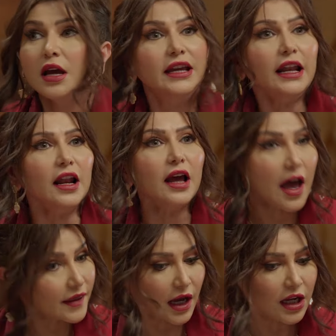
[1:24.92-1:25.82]
قل
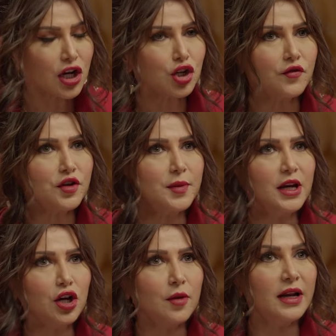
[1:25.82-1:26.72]
للقاضي خلينا نشوف ايش
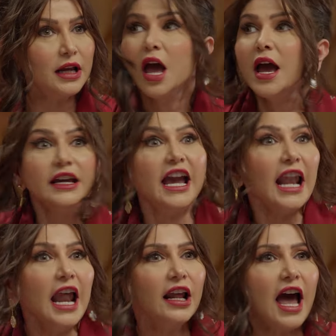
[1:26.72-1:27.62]
بيحكم لك قل
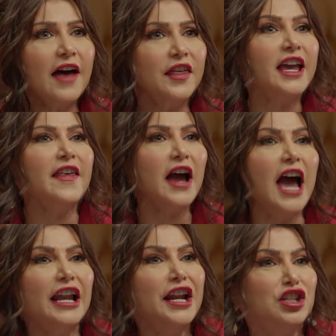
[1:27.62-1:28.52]
للقاضي كذا
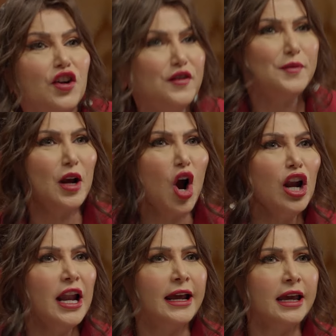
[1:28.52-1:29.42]
خلينا نشوف ايش
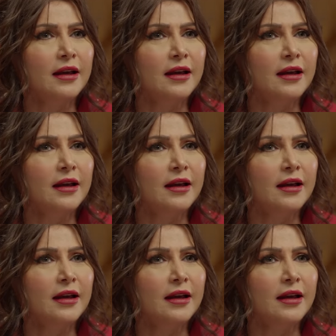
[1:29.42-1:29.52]
بيقول لك